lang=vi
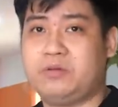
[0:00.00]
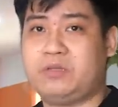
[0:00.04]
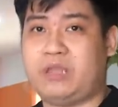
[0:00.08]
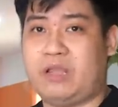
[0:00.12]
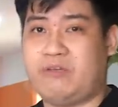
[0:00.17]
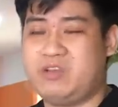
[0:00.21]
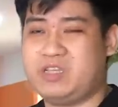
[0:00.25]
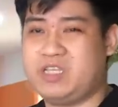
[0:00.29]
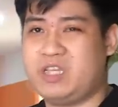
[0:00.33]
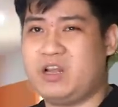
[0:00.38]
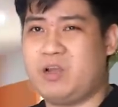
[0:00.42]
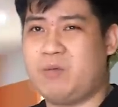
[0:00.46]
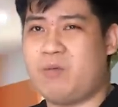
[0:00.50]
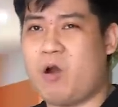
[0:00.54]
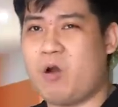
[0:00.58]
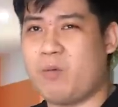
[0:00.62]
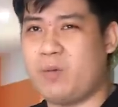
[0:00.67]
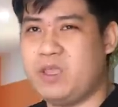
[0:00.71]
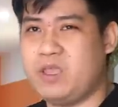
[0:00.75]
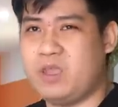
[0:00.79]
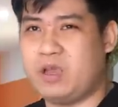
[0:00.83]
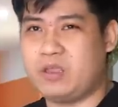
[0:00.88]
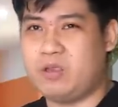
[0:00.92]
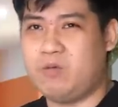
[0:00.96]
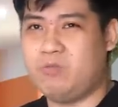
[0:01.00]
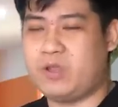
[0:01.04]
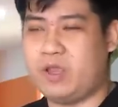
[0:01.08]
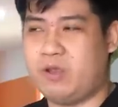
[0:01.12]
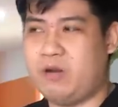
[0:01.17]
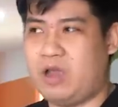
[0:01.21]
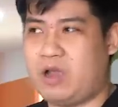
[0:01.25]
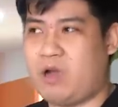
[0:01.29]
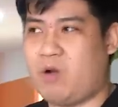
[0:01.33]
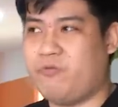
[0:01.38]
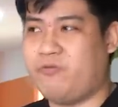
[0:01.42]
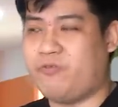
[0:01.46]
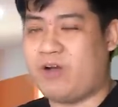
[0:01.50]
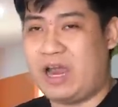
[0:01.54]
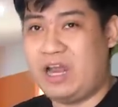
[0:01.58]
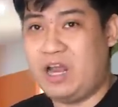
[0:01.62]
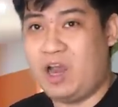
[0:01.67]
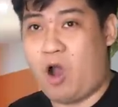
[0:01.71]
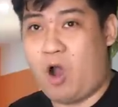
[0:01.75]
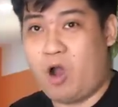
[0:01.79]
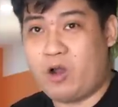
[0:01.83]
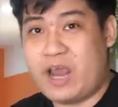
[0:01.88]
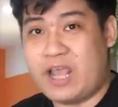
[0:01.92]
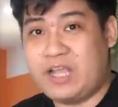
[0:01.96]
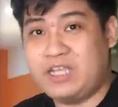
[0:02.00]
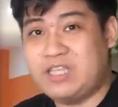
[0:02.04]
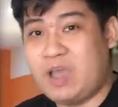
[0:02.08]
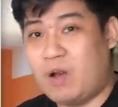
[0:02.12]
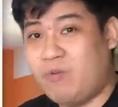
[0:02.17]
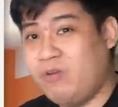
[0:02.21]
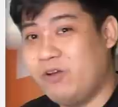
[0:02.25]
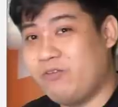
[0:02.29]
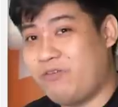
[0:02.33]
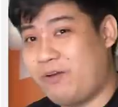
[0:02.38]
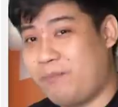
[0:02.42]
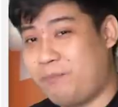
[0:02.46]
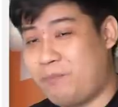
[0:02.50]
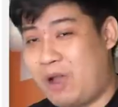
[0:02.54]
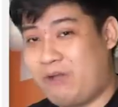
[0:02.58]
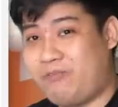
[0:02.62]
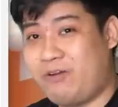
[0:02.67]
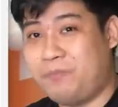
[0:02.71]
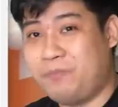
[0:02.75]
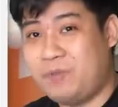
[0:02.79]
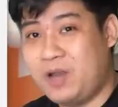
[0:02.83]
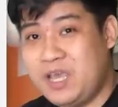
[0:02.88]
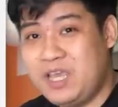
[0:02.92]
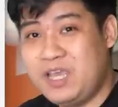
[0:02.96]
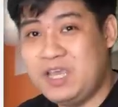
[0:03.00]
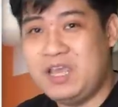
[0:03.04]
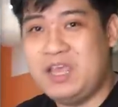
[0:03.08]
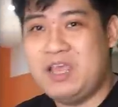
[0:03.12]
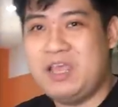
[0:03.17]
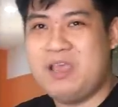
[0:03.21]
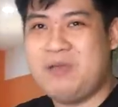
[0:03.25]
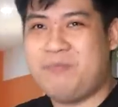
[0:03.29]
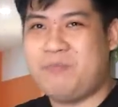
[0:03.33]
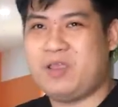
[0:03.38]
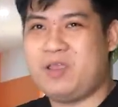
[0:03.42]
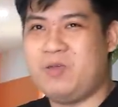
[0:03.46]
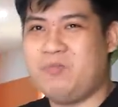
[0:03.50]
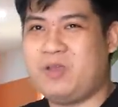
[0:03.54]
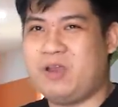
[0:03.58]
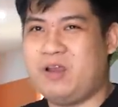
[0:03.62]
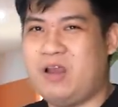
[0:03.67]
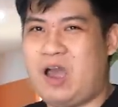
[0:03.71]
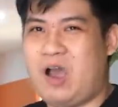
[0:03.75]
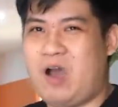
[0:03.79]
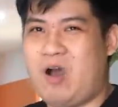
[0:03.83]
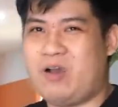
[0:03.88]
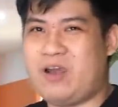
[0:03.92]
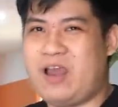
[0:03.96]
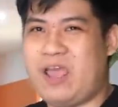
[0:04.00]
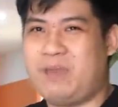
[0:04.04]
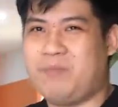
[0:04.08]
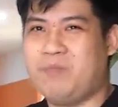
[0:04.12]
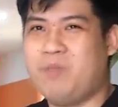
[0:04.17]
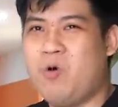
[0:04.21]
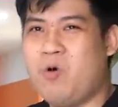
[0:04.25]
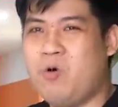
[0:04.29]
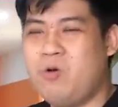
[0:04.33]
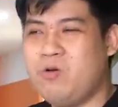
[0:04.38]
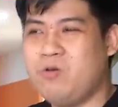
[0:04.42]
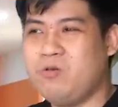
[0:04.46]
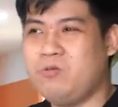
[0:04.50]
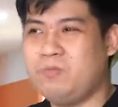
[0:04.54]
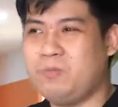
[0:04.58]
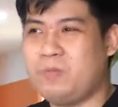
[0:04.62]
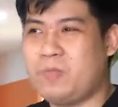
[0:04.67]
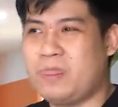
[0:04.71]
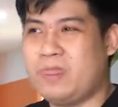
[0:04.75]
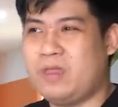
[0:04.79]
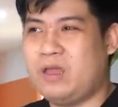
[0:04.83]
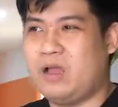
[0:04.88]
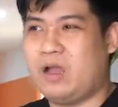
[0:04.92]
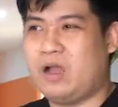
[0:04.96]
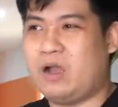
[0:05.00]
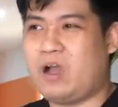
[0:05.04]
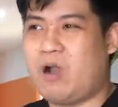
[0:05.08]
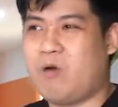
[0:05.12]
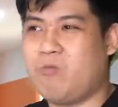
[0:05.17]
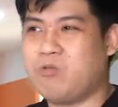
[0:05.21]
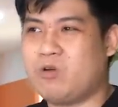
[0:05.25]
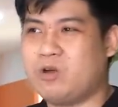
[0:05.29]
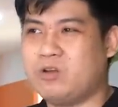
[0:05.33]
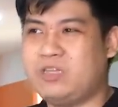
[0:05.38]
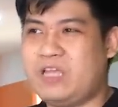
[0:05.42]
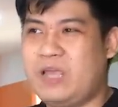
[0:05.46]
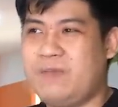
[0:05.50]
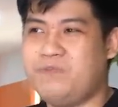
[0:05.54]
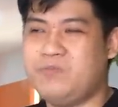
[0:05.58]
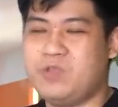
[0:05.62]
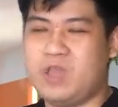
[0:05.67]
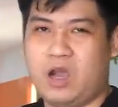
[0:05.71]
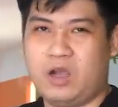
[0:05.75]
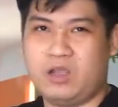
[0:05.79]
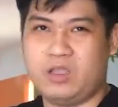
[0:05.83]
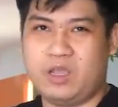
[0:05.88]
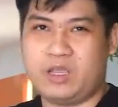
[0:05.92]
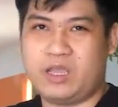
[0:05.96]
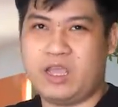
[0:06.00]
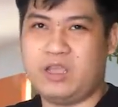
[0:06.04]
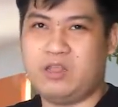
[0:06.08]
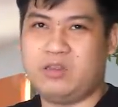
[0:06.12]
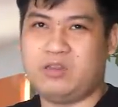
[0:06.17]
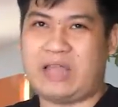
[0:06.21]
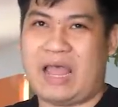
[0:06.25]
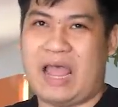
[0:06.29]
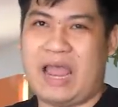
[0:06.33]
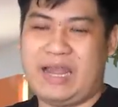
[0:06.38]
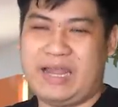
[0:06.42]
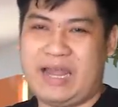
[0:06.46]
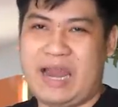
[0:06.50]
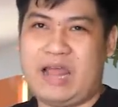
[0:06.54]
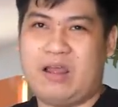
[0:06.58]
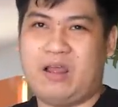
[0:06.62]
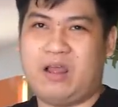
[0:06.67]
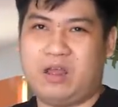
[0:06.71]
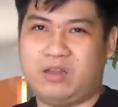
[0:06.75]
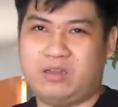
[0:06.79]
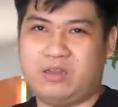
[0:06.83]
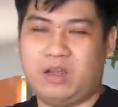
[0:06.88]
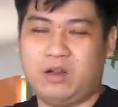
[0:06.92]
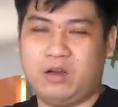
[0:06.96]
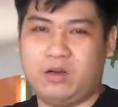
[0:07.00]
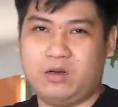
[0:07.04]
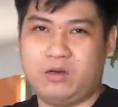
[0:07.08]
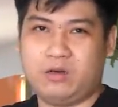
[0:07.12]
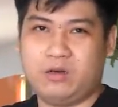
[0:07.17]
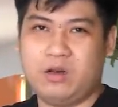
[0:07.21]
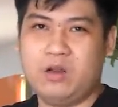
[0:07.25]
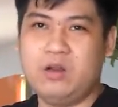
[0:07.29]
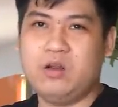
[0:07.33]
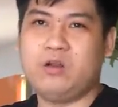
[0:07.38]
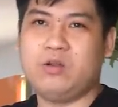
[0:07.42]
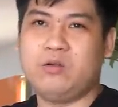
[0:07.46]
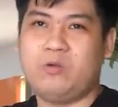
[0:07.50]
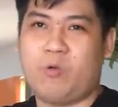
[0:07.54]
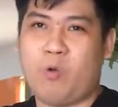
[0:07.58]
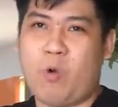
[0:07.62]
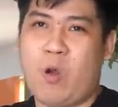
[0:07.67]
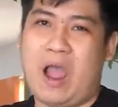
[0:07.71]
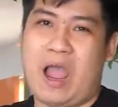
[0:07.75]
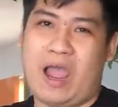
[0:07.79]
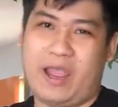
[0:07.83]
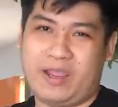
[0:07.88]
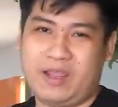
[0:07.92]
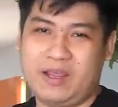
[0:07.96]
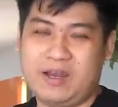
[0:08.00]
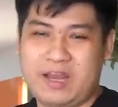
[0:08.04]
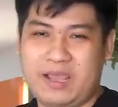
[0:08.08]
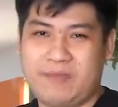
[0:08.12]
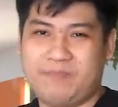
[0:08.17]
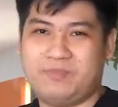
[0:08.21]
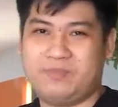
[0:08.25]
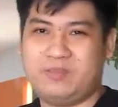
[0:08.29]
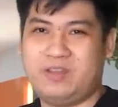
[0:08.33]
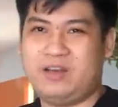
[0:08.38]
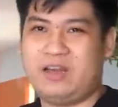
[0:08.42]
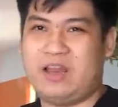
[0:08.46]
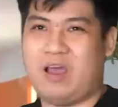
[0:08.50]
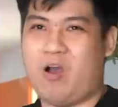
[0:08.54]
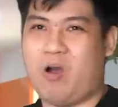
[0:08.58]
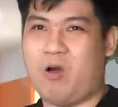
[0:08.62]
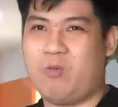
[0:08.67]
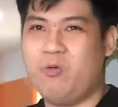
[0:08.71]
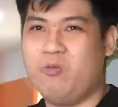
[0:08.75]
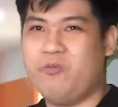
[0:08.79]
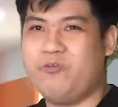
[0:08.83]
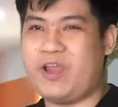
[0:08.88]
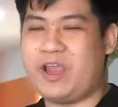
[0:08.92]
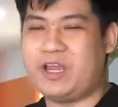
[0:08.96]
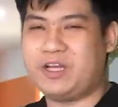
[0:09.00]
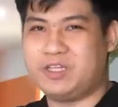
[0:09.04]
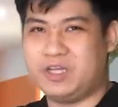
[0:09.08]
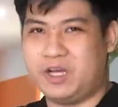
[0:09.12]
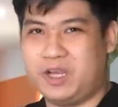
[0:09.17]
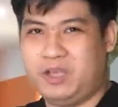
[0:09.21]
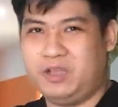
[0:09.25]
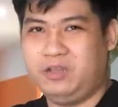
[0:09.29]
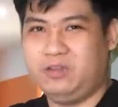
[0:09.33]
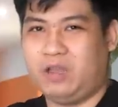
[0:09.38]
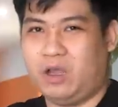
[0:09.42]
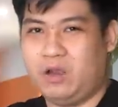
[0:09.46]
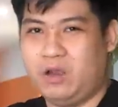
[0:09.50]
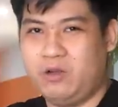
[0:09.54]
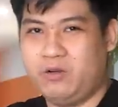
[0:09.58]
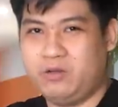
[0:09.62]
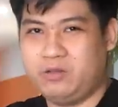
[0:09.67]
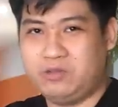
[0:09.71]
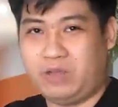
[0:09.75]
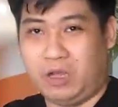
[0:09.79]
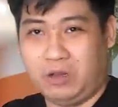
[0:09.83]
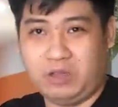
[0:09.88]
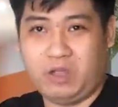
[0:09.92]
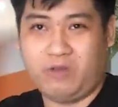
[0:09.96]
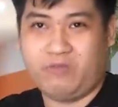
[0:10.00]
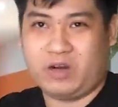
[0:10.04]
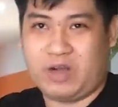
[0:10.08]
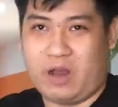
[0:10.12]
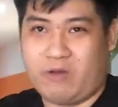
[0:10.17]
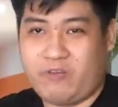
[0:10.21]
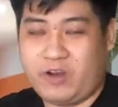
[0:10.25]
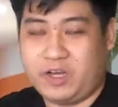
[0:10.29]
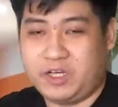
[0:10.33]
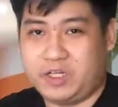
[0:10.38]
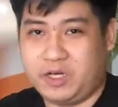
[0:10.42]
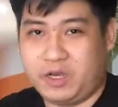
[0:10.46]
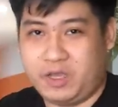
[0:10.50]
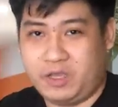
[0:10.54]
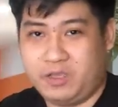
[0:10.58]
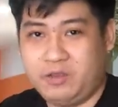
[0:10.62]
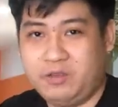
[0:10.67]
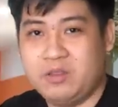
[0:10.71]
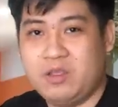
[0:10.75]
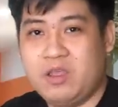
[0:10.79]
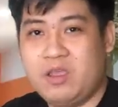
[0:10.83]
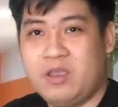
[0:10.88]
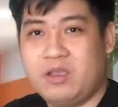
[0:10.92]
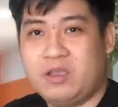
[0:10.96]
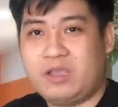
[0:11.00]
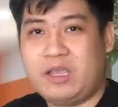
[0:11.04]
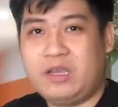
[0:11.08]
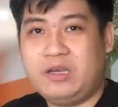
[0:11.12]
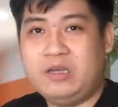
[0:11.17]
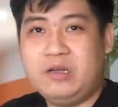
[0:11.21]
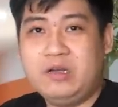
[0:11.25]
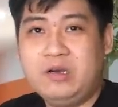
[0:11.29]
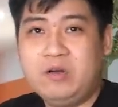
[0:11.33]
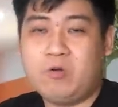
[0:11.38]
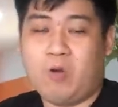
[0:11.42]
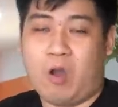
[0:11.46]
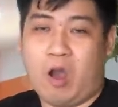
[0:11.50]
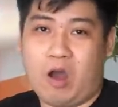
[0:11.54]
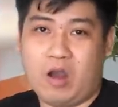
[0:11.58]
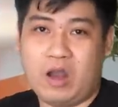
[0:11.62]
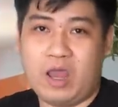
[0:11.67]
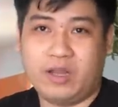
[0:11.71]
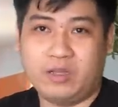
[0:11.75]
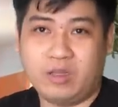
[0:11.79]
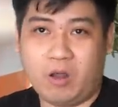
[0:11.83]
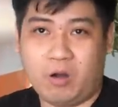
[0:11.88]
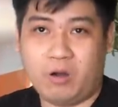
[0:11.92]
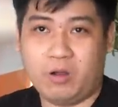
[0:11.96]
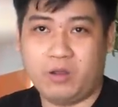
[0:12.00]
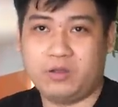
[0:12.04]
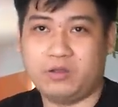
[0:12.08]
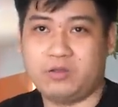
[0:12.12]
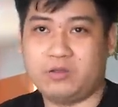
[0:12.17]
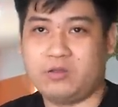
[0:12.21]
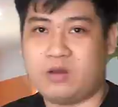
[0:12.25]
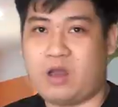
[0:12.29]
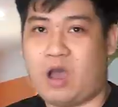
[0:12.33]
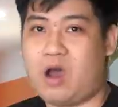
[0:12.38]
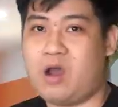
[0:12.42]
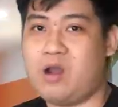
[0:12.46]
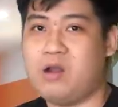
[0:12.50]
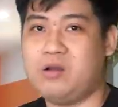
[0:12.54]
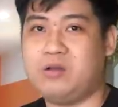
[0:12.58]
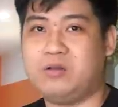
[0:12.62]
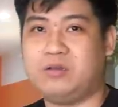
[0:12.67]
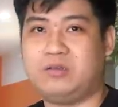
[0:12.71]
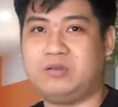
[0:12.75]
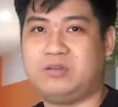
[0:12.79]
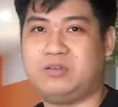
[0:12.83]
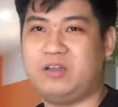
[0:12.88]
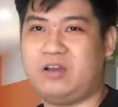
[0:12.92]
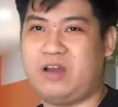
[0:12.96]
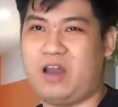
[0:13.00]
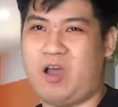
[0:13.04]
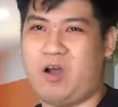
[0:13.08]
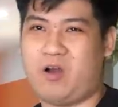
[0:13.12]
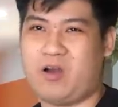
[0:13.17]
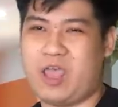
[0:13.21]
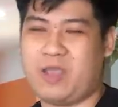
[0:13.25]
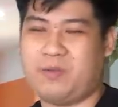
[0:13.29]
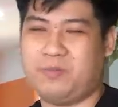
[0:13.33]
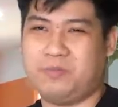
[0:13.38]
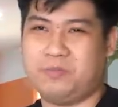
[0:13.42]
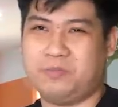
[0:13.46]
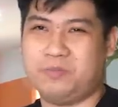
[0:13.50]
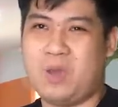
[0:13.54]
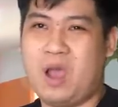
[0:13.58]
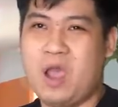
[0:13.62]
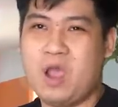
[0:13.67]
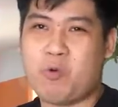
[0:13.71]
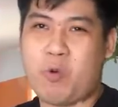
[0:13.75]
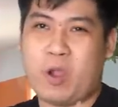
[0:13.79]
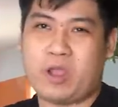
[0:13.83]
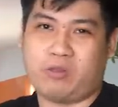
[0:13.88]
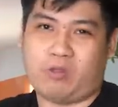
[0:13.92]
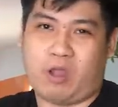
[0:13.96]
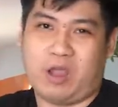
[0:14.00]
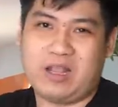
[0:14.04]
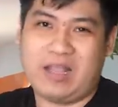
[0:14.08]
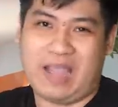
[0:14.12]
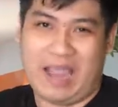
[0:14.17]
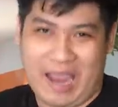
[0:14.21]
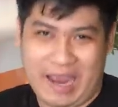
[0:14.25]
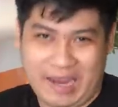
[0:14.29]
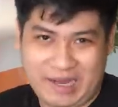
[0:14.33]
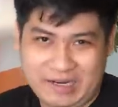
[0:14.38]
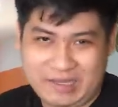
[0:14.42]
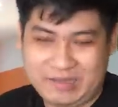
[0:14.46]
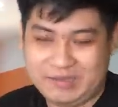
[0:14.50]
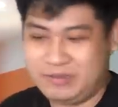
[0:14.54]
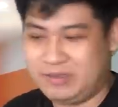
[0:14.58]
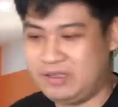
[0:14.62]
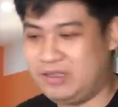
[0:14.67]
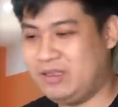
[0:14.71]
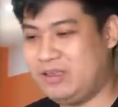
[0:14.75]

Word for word: Tại vì Singapore bây giờ giống kiểu là không phải là họ đang chống về mặt pháp lý mà giống kiểu là họ đang muốn Ờ, không có tiếp nhận những cái tài năng từ nước ngoài anh em tức là họ muốn phát triển tự tự thân bộ đầu phát triển cái nước của họ lên thôi đó tức là họ đang bế quan tỏa cản đó